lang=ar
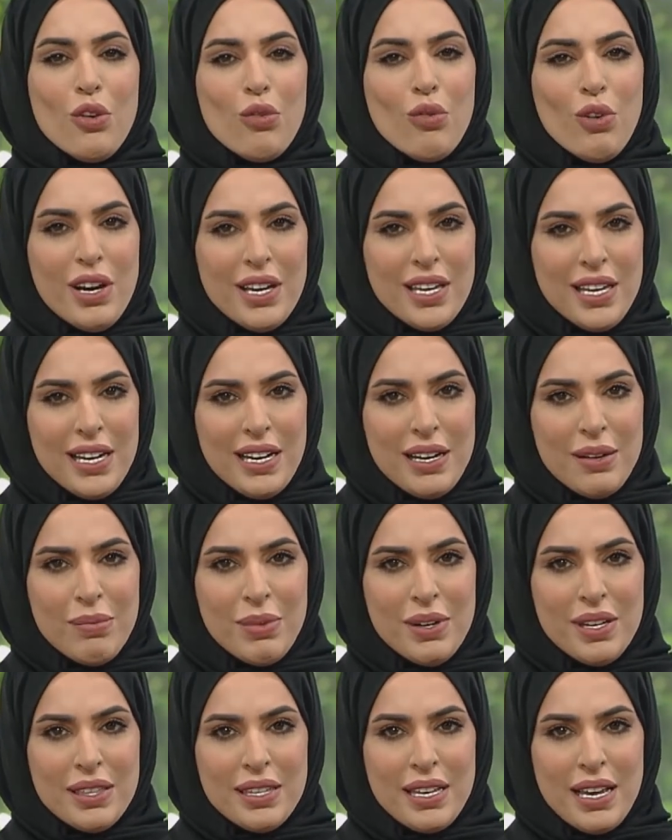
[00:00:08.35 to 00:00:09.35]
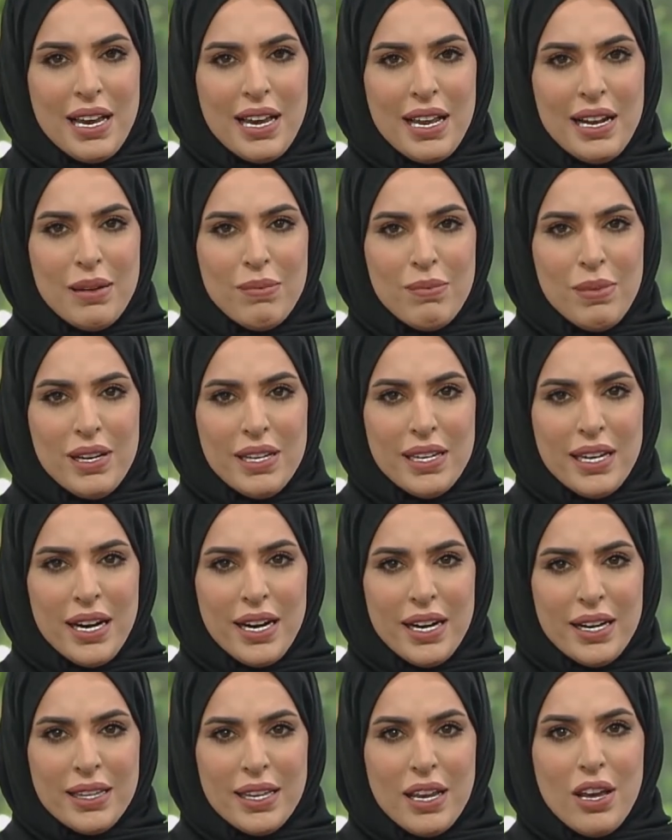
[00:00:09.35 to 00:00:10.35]
وهي لعبة
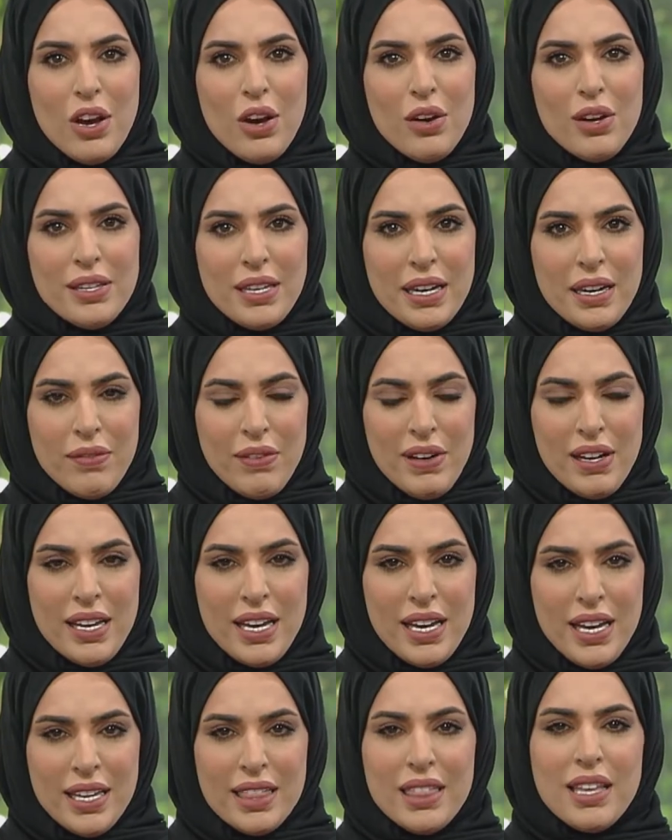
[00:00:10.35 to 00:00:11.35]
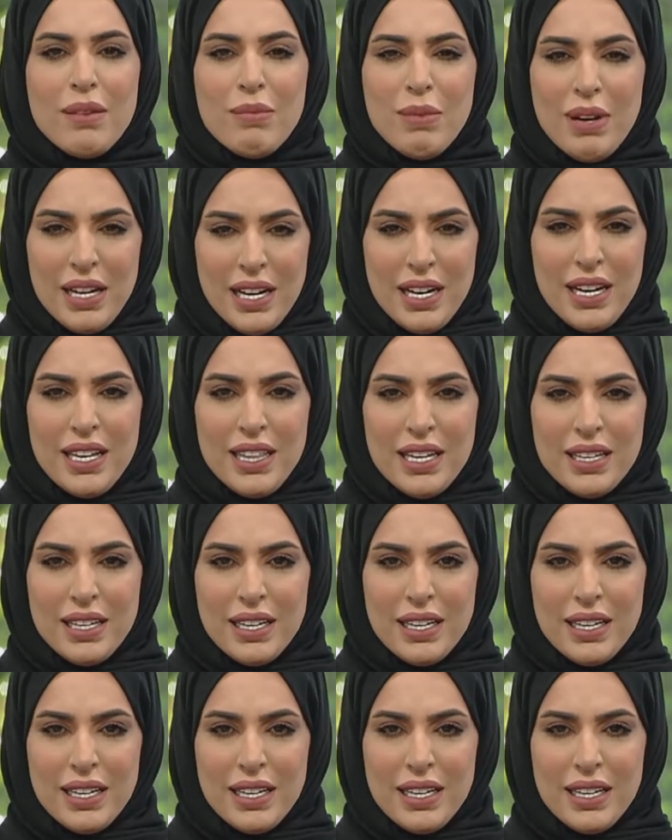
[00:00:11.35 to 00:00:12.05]
البليارد نتعرف عليها أكثر من خلال هذا